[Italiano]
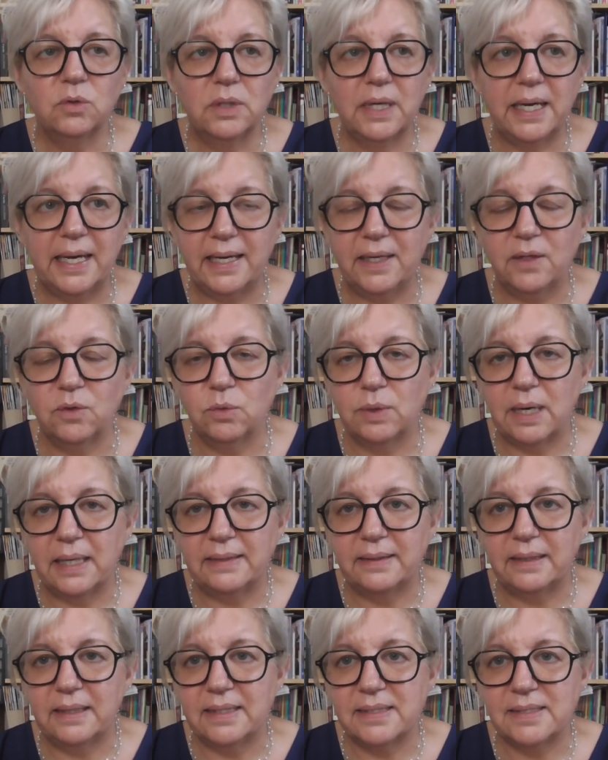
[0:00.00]
che
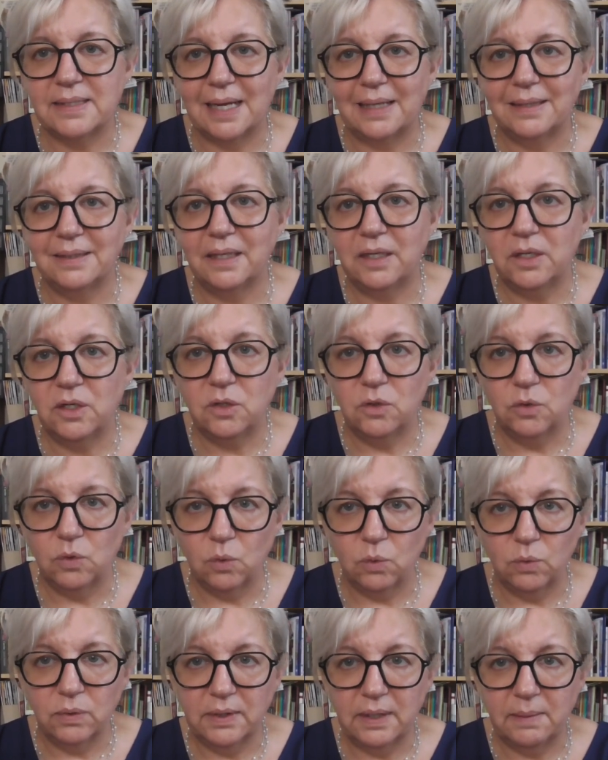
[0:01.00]
durante l'estate
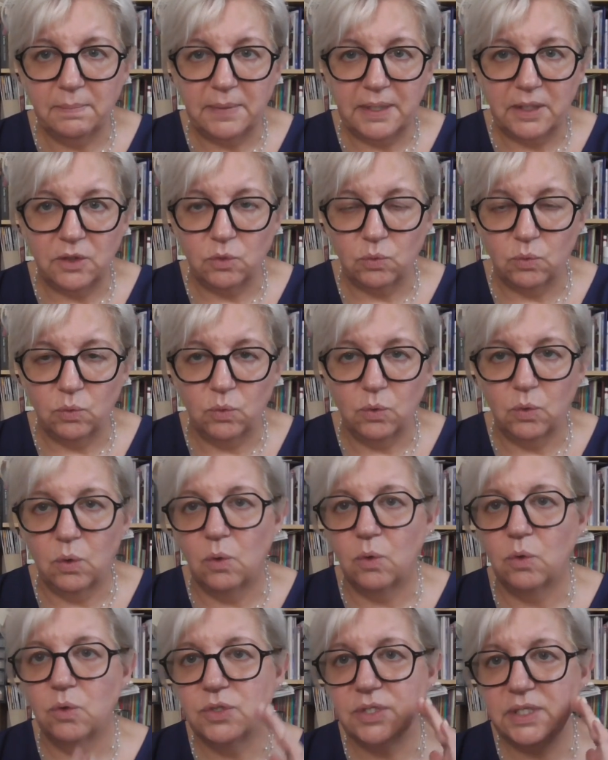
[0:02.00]
non mi
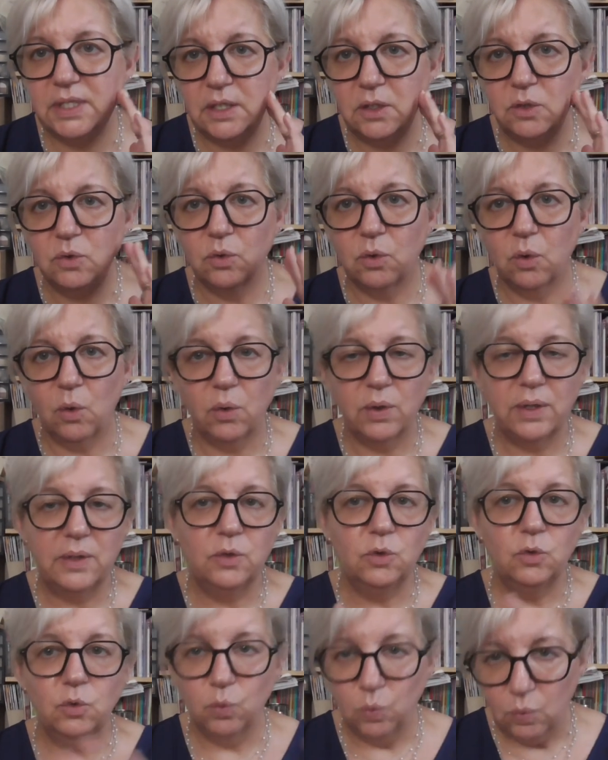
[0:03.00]
trucco, così non ho
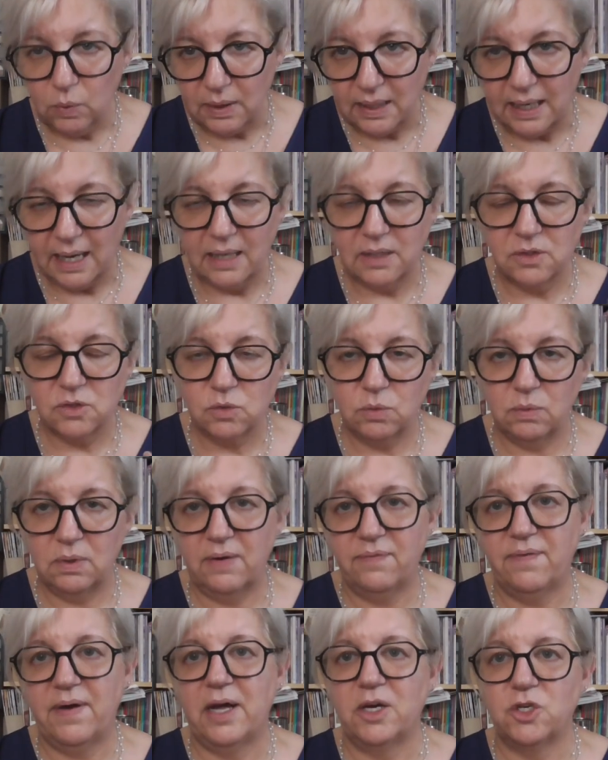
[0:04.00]
nulla
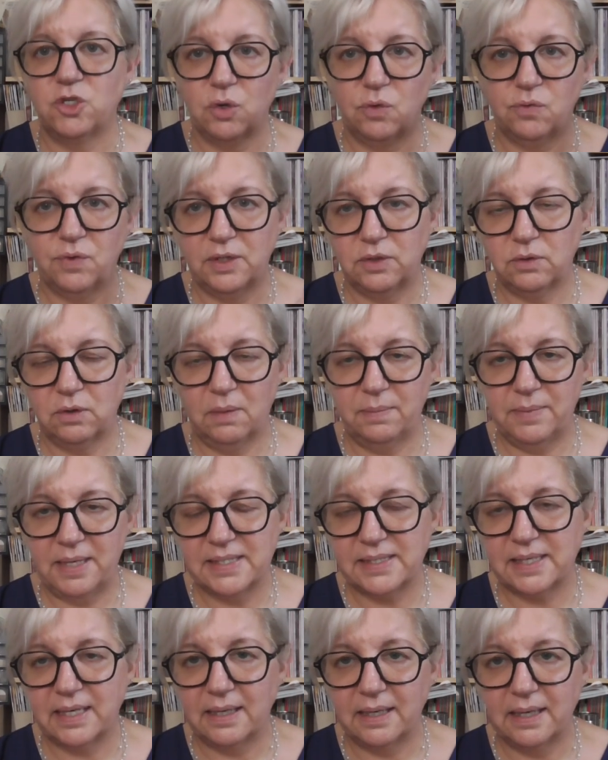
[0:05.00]
sulla faccia. Ho fatto la mia
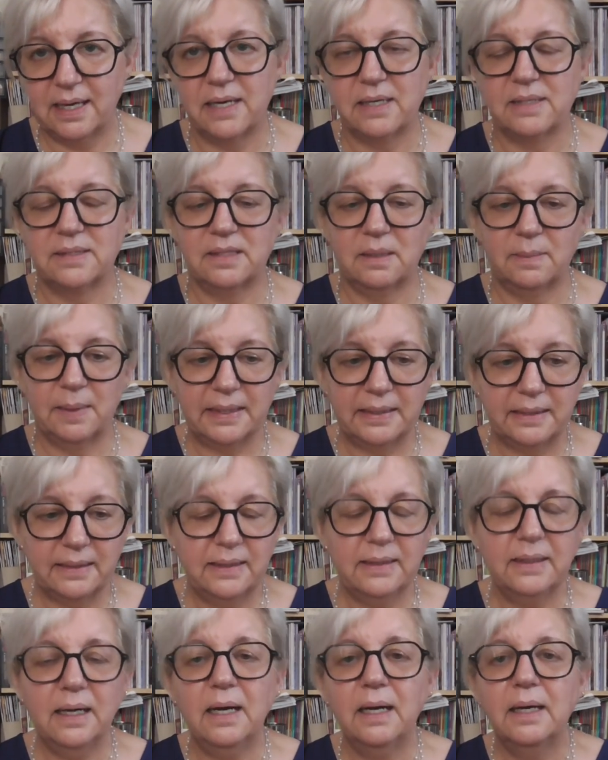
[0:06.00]
skin care
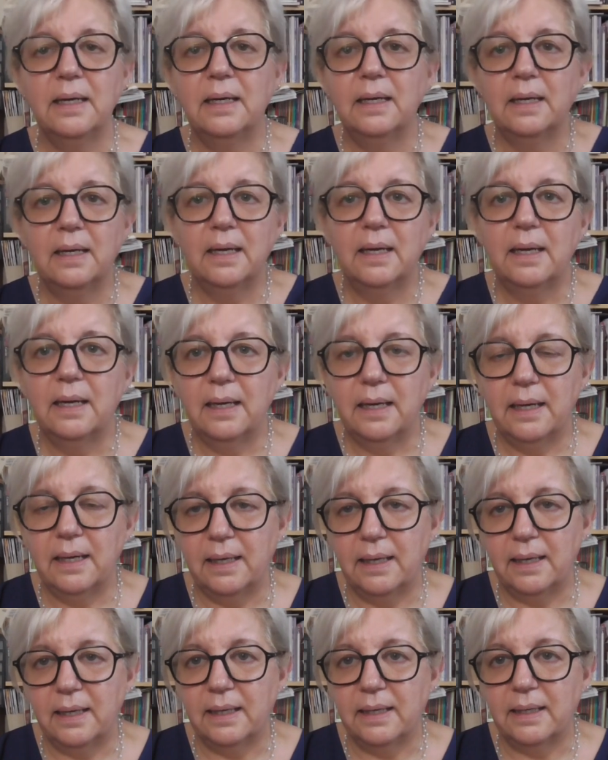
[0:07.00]
stamattina
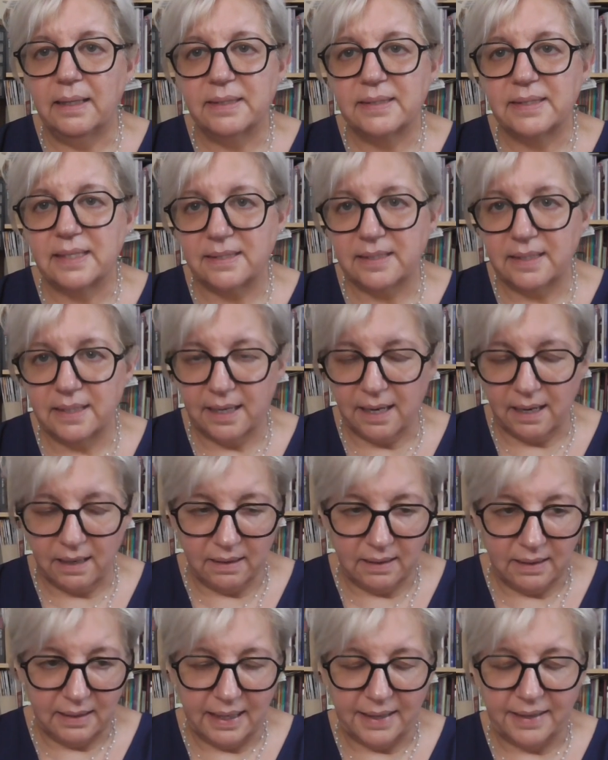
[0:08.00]
eh,
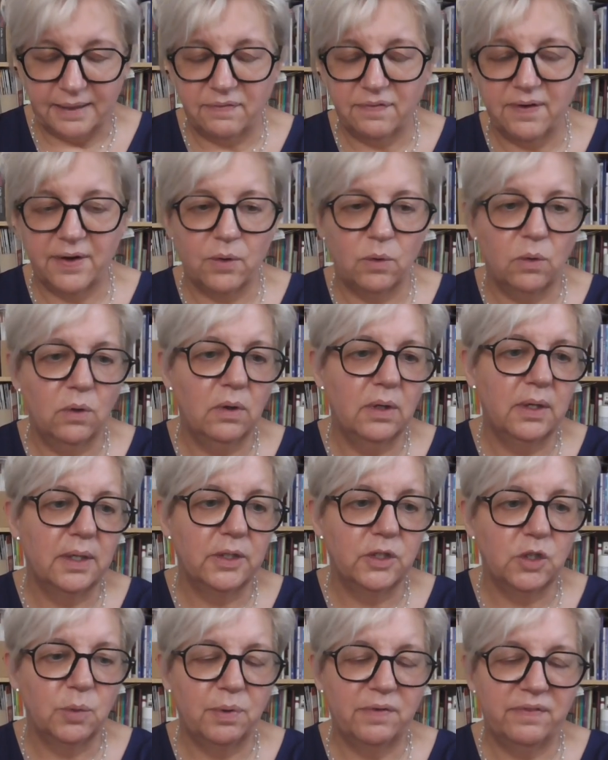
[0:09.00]
stasera la rifarò
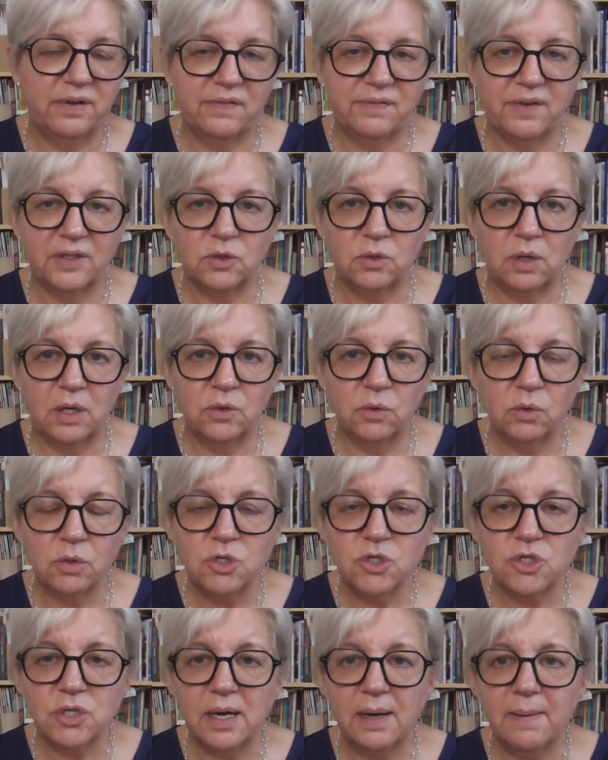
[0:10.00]
eh, dopo aver fatto la
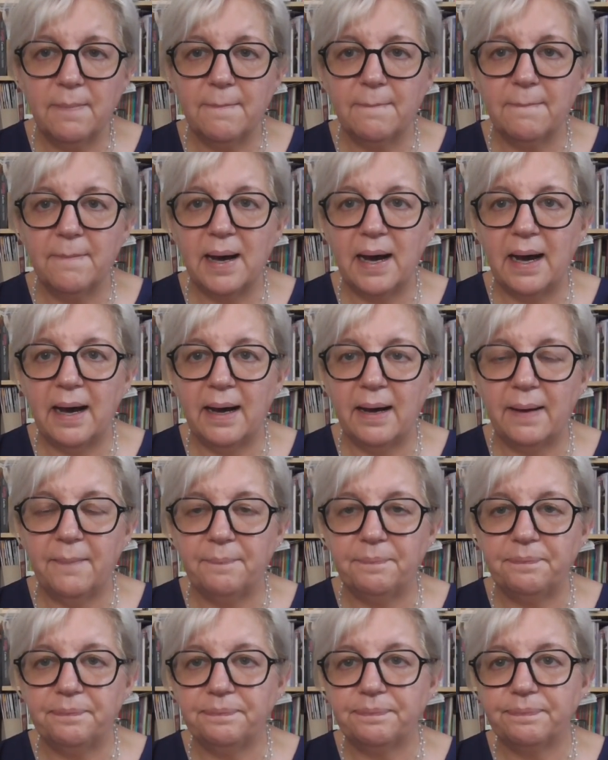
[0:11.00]
doccia, ma
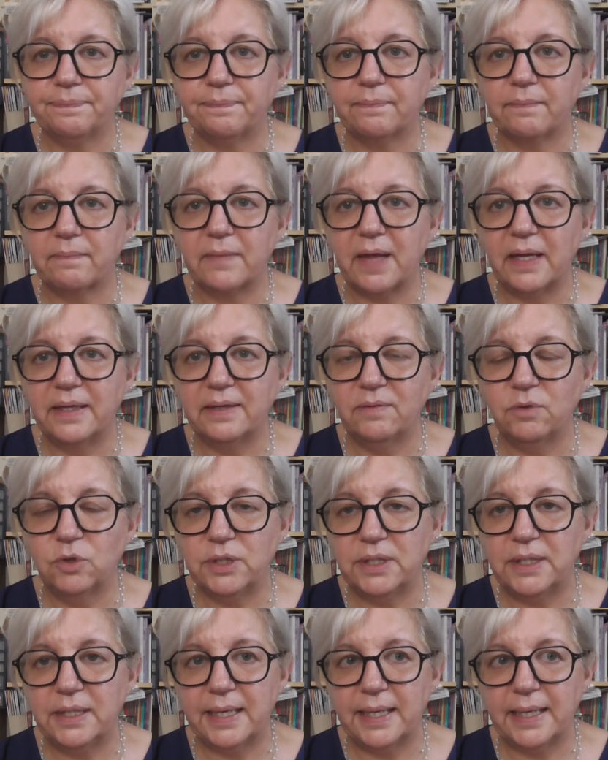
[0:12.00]
mh, mm, devo
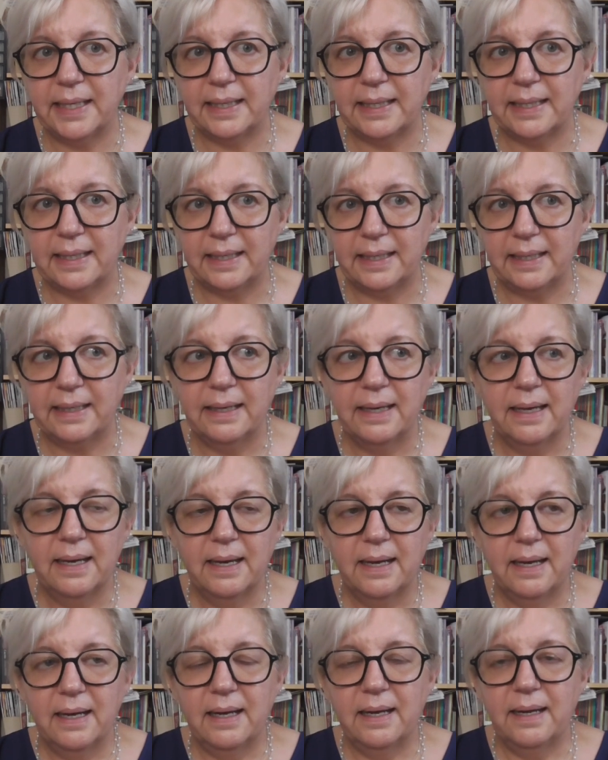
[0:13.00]
dire che
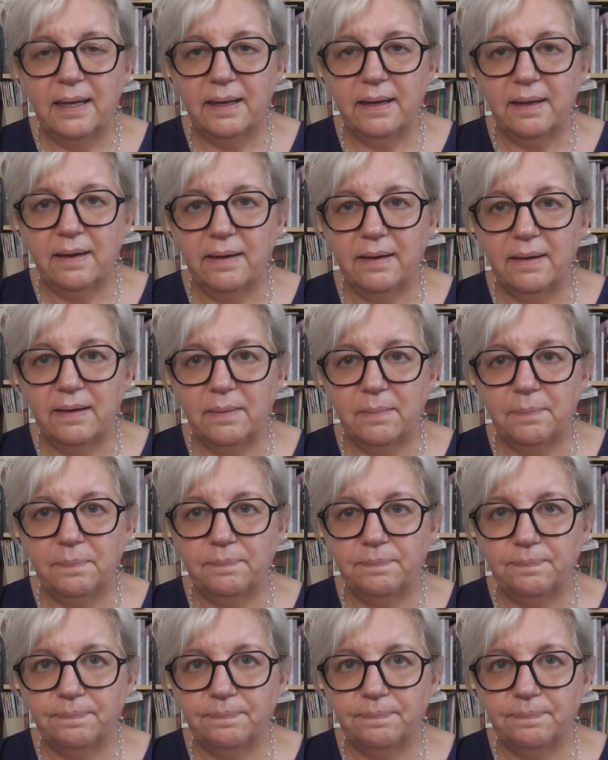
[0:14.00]
eh,